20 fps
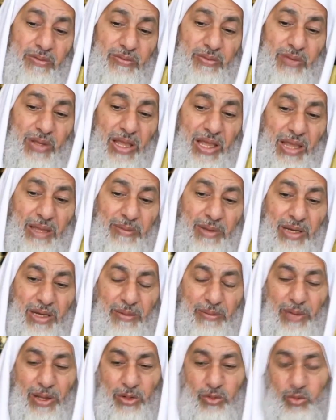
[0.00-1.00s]

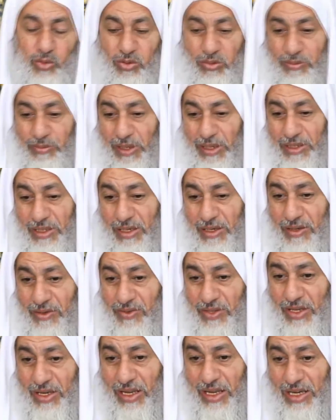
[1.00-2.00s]
فحمل بعضهم بعد
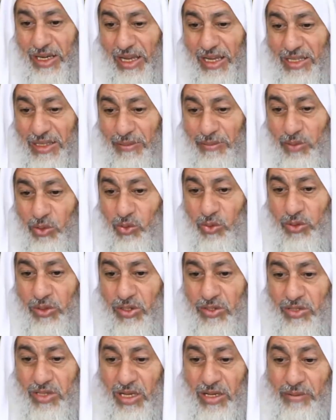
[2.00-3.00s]
الآثار على عدم بلوغ
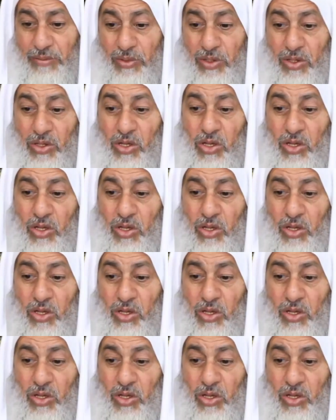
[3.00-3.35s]
النصاب